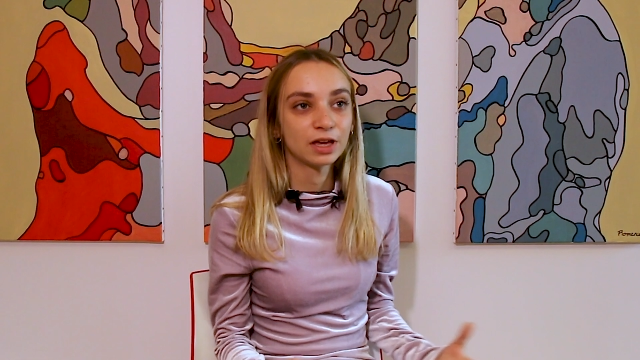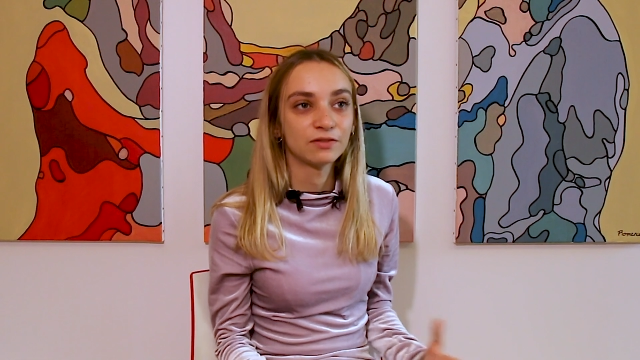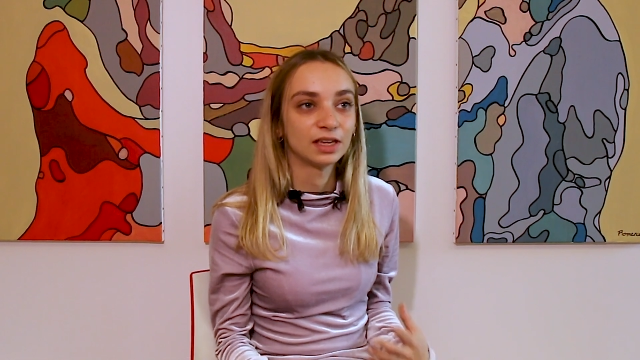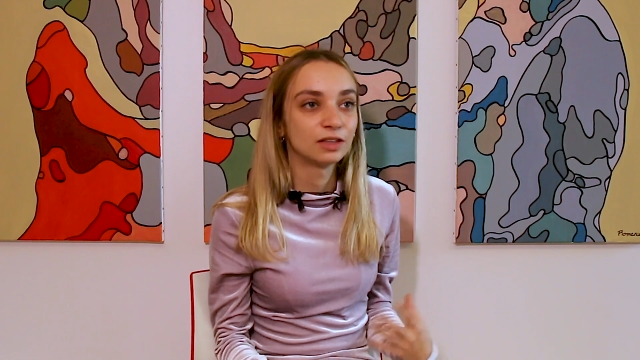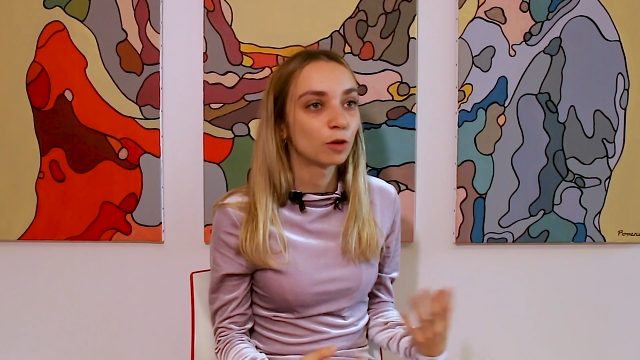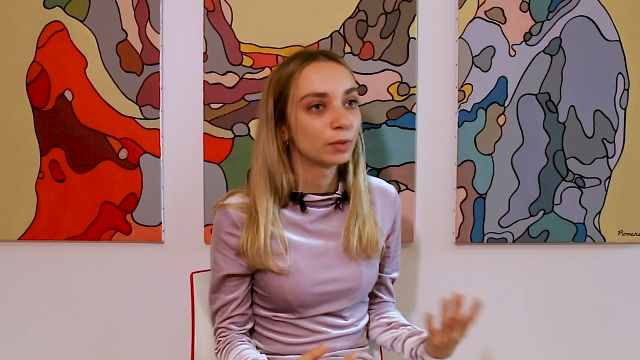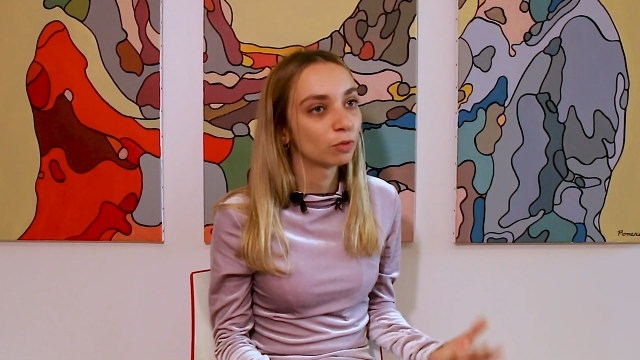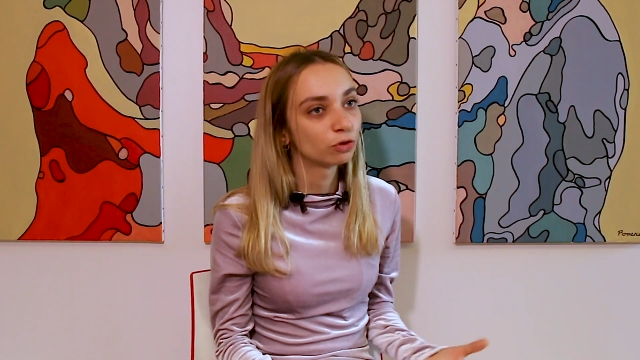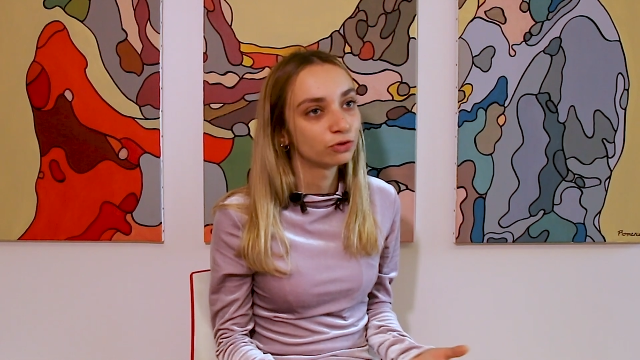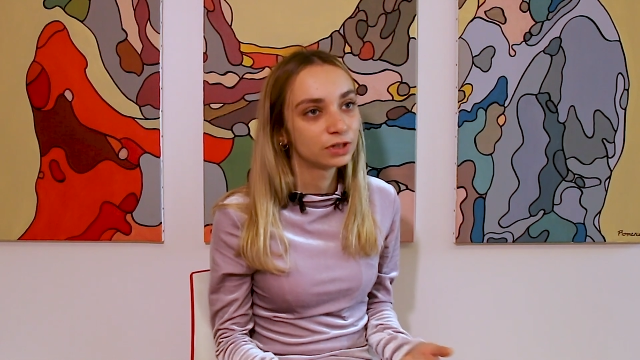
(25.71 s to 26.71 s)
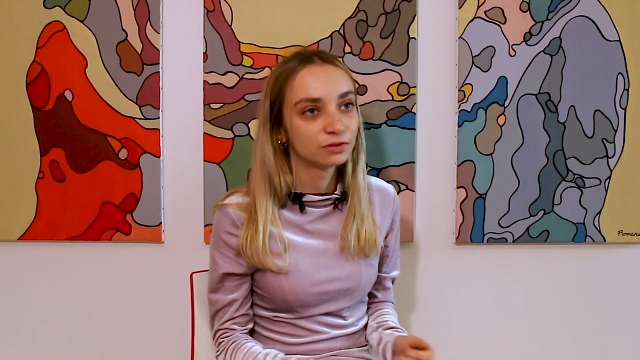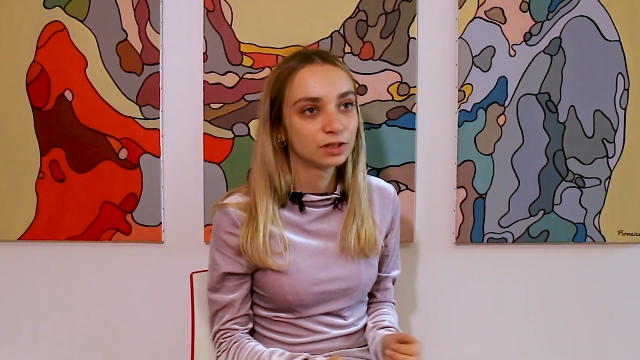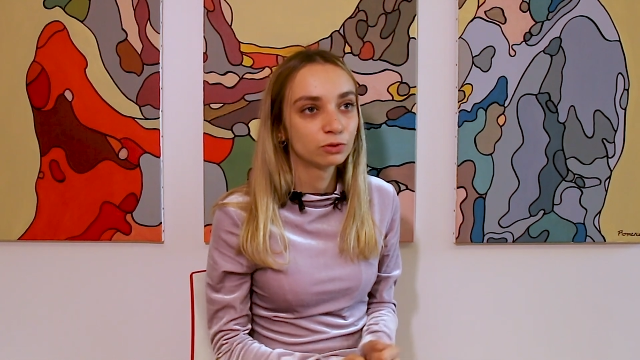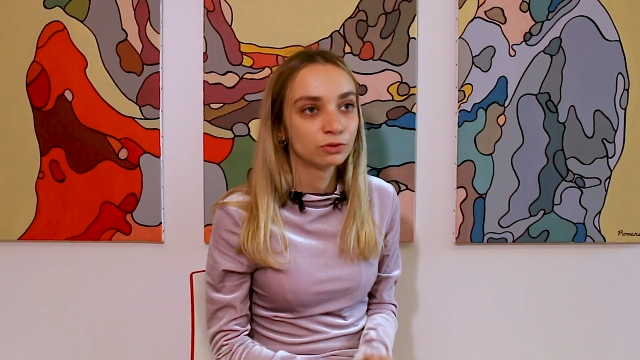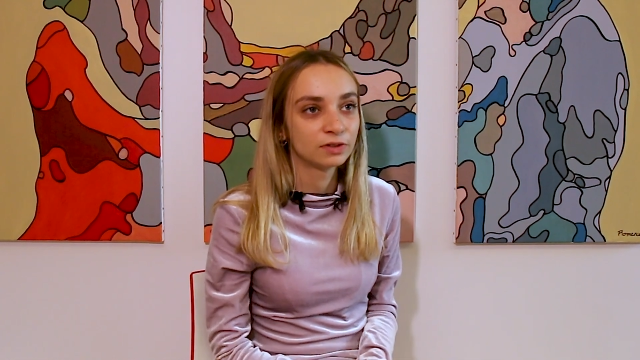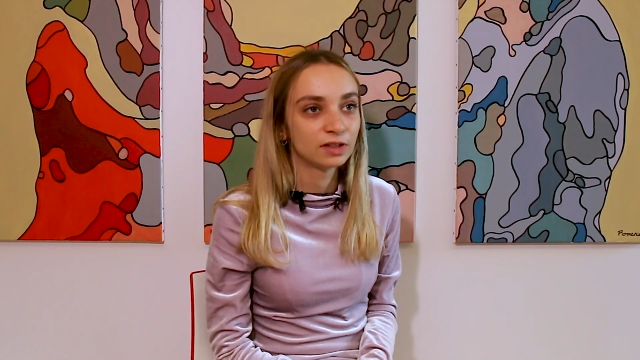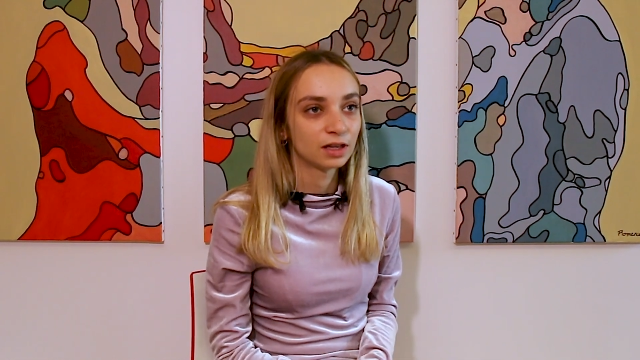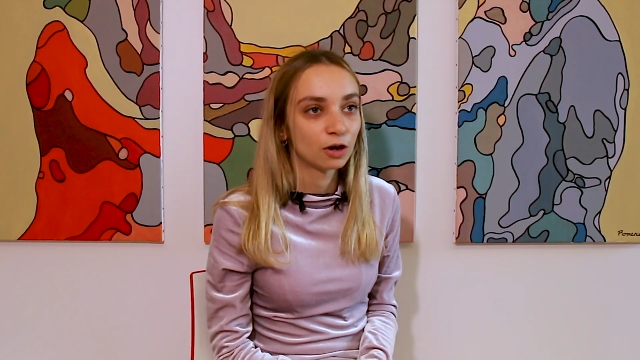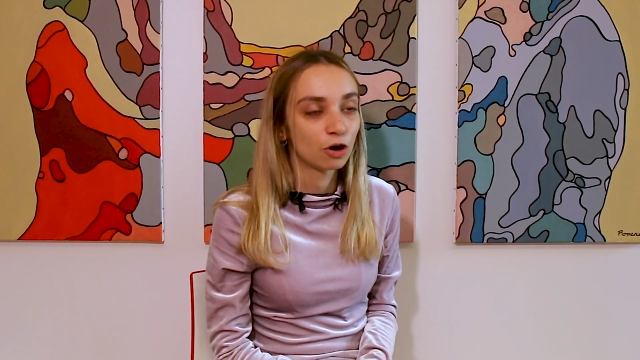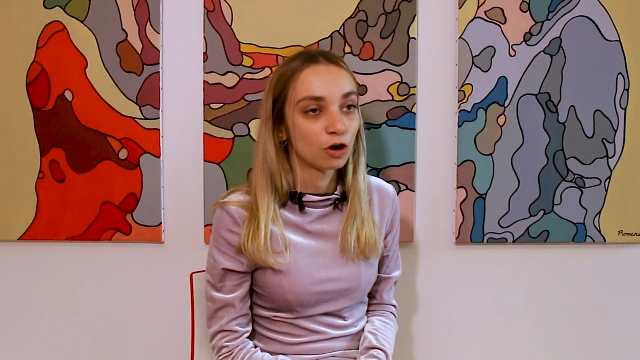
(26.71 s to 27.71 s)
il y avait énormément de
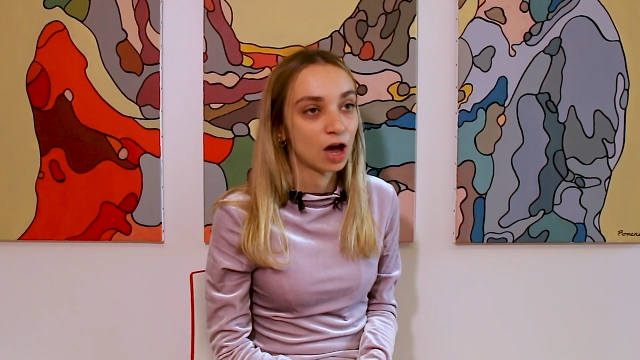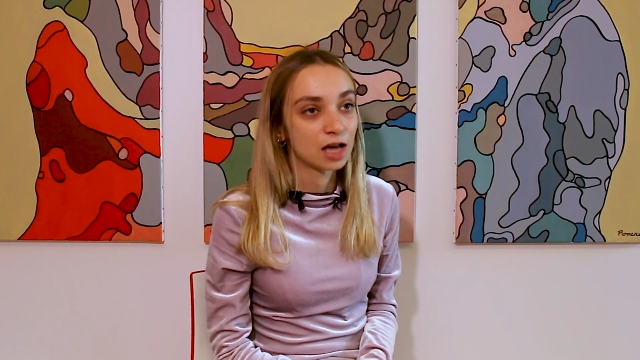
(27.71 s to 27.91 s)
difficultés euh,